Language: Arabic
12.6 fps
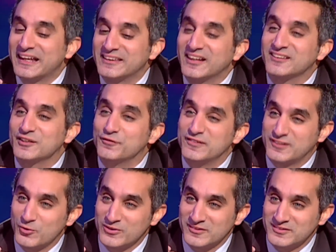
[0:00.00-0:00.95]
انا ان انا طفل
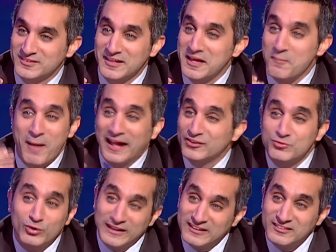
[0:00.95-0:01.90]
سويرس ما حدش
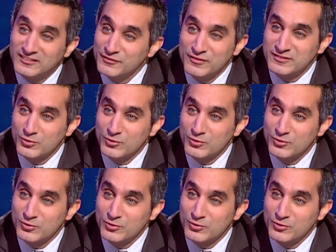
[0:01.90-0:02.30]
بيقول عليك انت طفل